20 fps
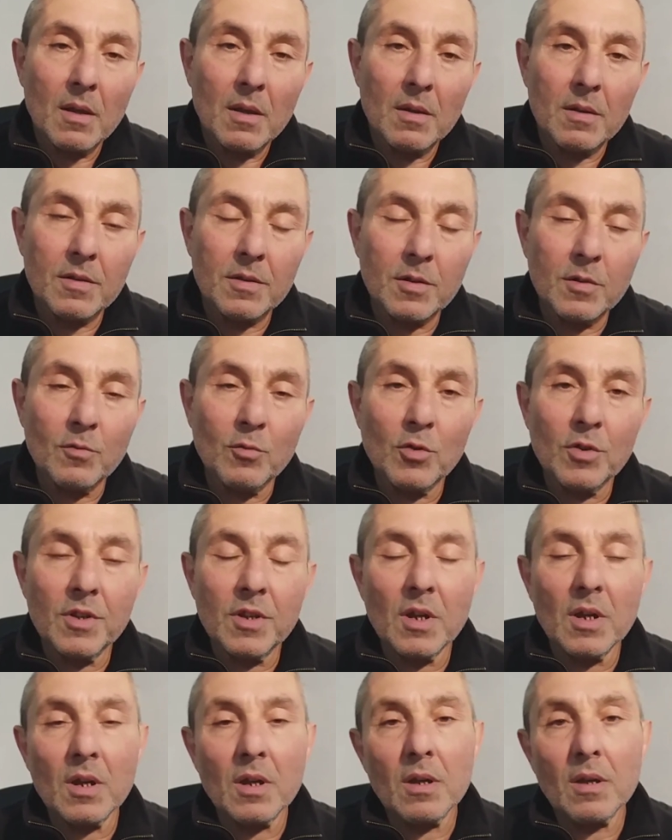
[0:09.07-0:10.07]
И
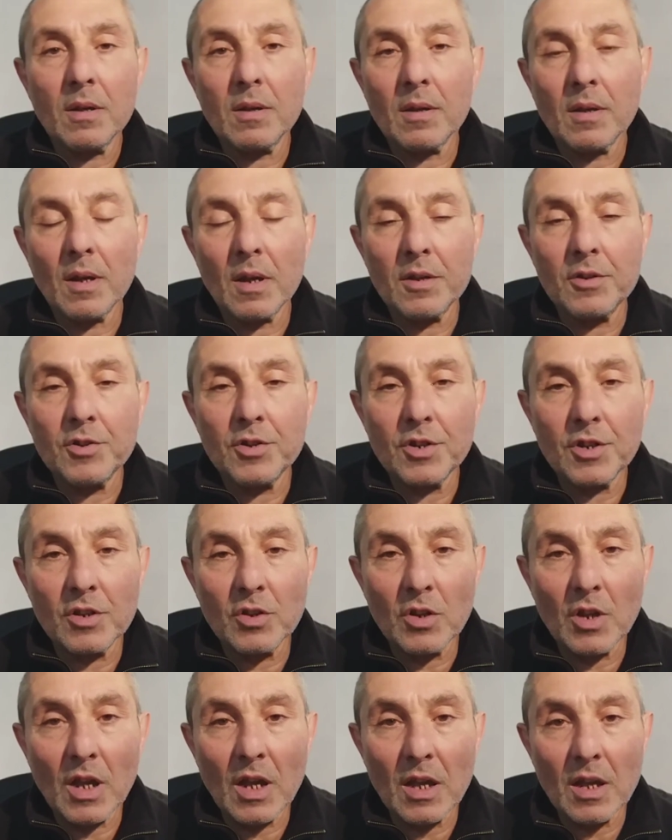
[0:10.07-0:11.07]
сегодня
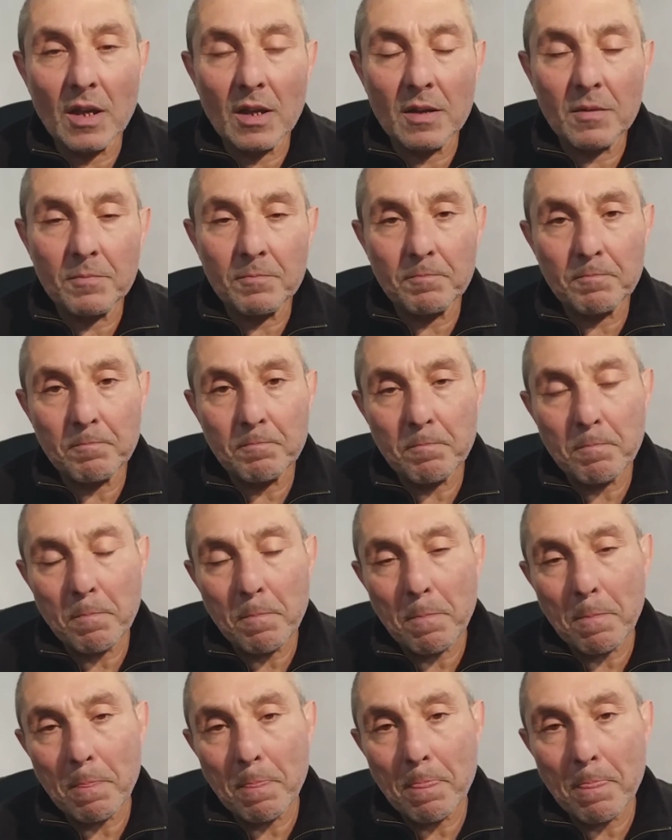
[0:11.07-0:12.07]
очередная
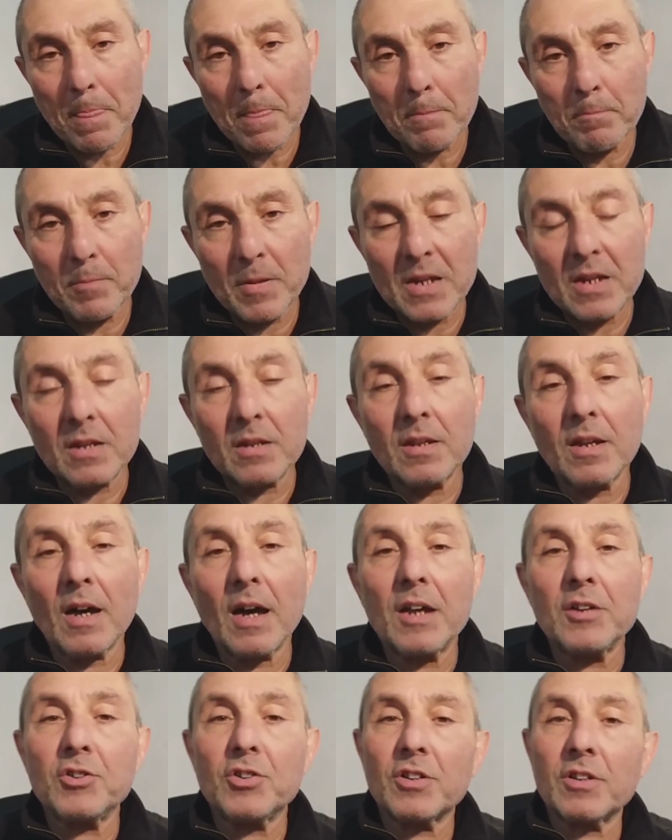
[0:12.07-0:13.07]

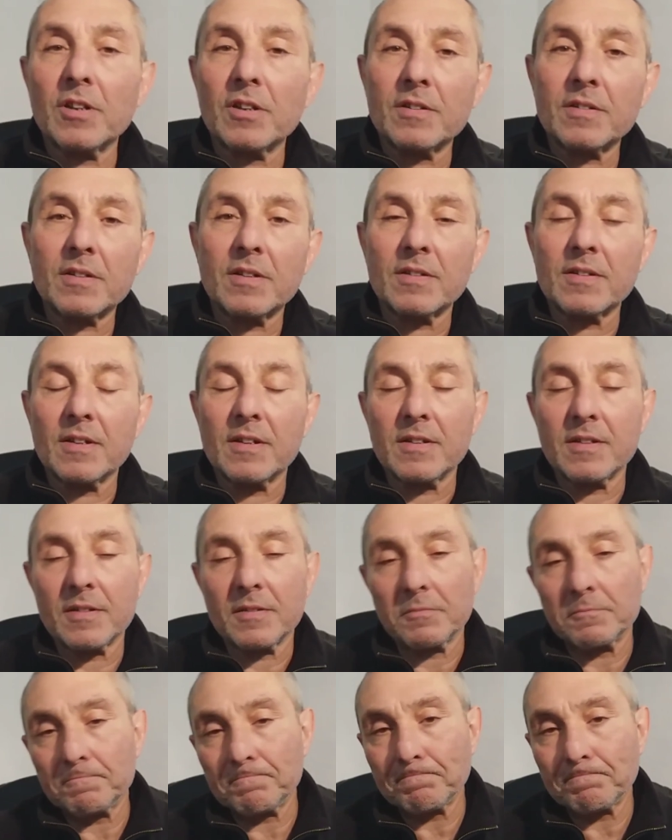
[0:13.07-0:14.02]
передача, так сказать.